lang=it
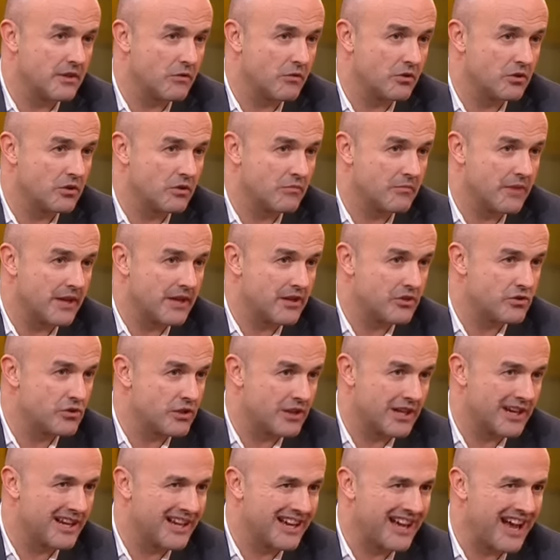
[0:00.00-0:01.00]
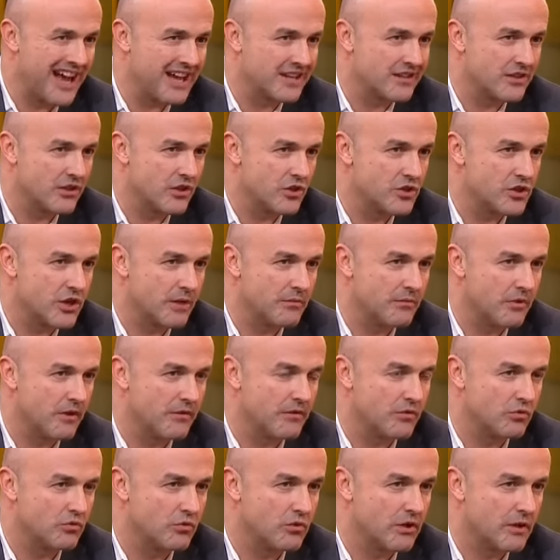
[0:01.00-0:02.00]
da quanto emerge dalle carte, diciamo,
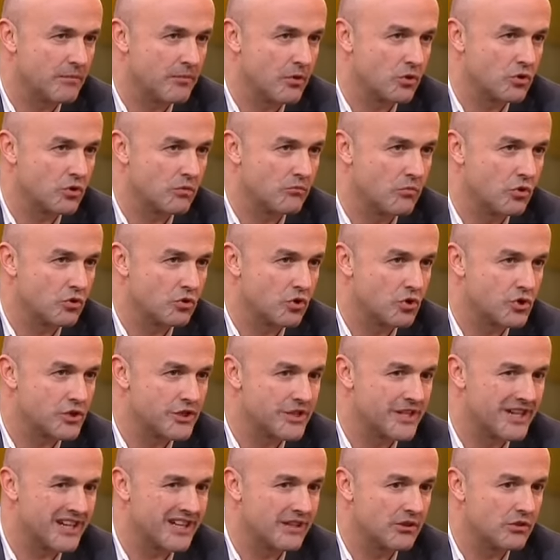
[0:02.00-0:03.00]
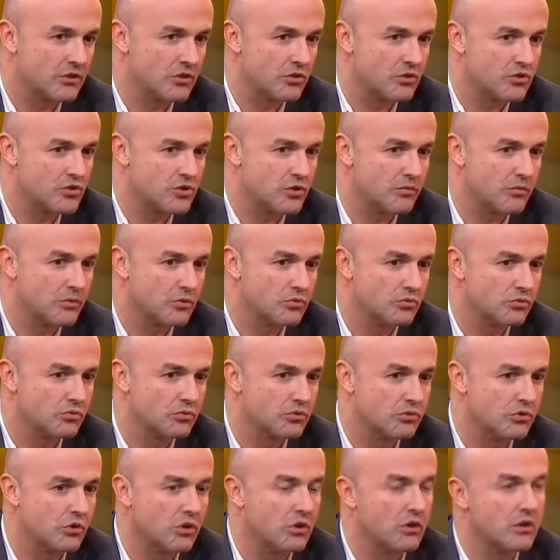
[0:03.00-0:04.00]
avevano un rapporto molto stretto,
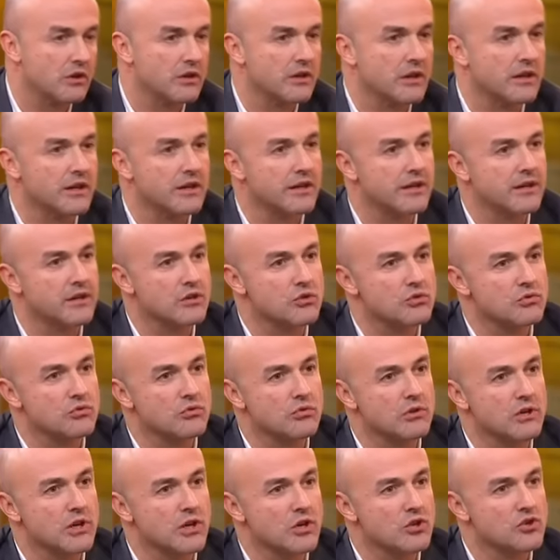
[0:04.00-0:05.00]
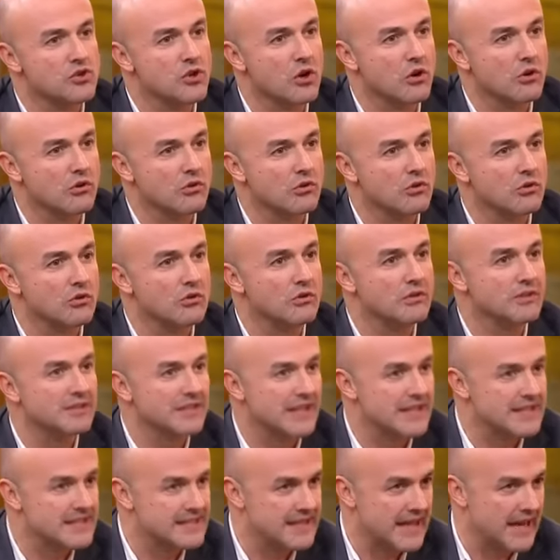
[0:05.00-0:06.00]
soprattutto eh, sul gioco
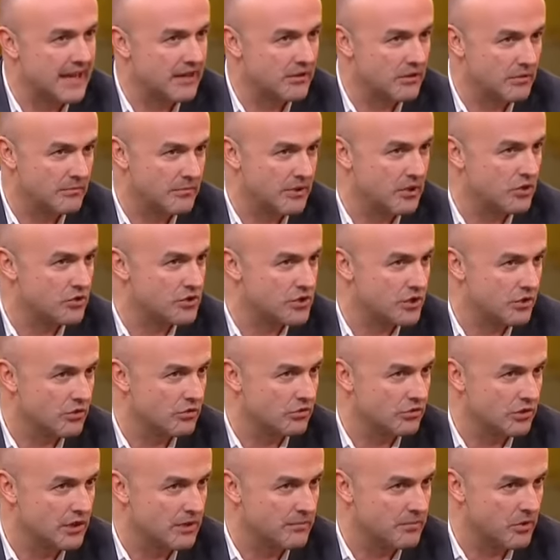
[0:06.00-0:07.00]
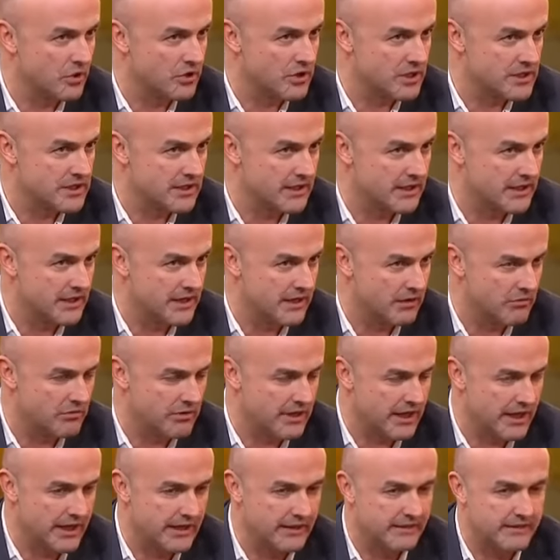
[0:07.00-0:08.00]
d'azzardo, almeno secondo l'ipotesi degli
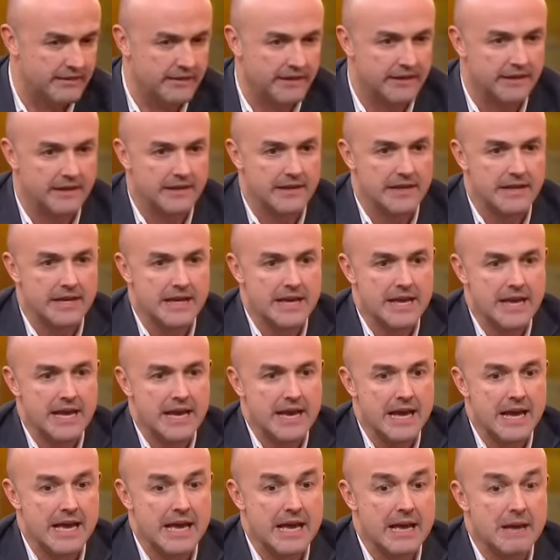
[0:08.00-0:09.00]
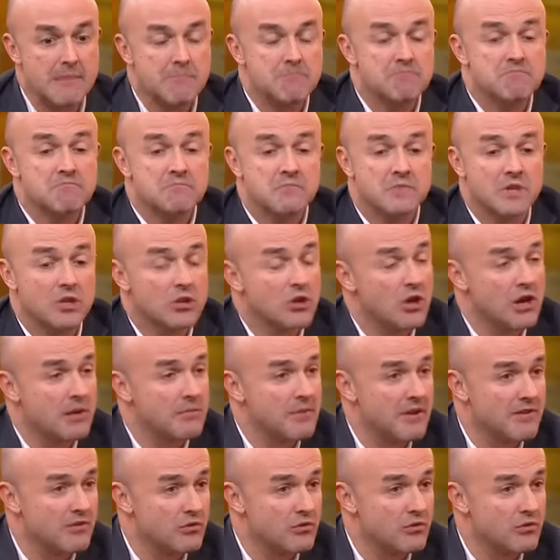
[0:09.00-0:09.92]
inquirenti. Eh, ti do la mia